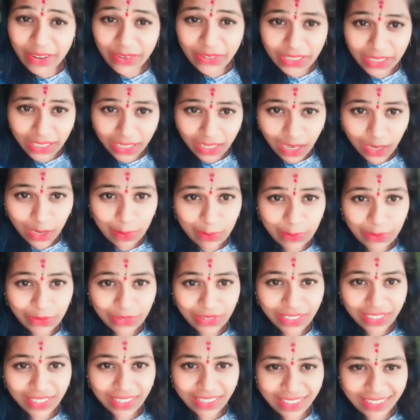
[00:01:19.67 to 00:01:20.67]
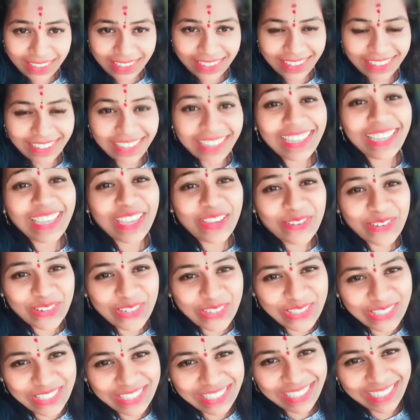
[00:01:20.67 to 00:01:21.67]
అను ఒక్కసారిగా అడుగు
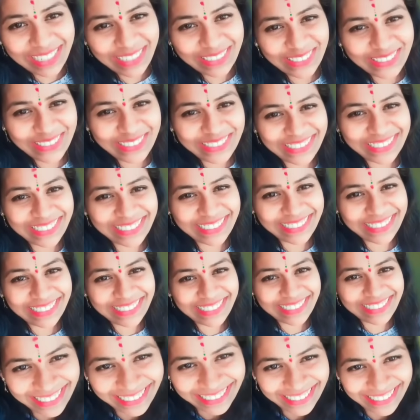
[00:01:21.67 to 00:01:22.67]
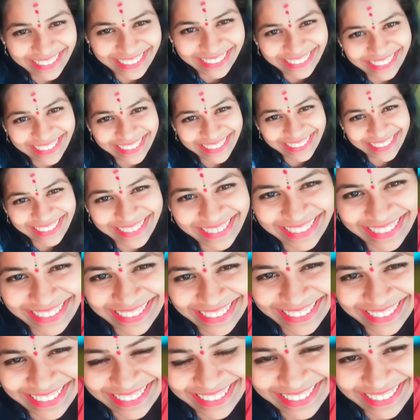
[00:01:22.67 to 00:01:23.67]
వేయగానే
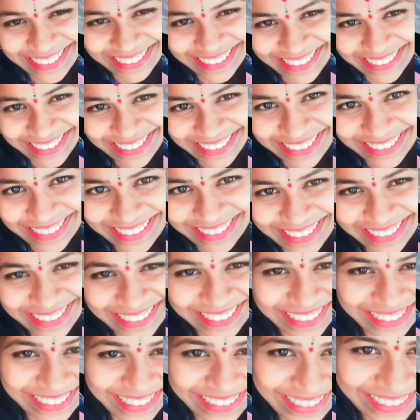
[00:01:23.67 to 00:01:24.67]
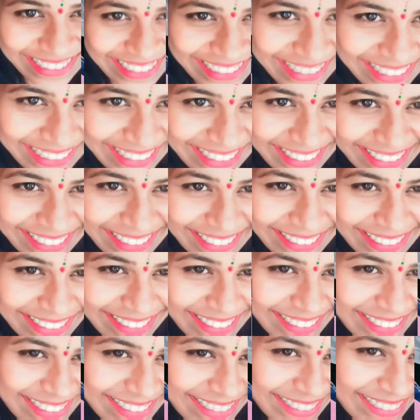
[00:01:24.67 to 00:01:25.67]
మంట ఏర్పడుతుంది అమ్మా అని
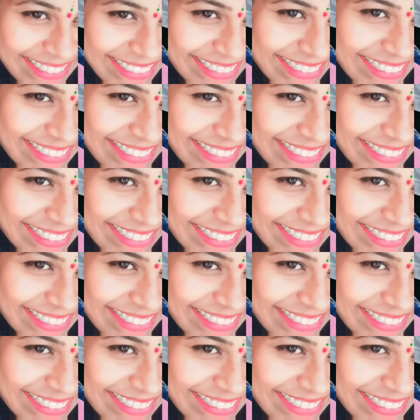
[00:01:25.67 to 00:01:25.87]
గట్టిగా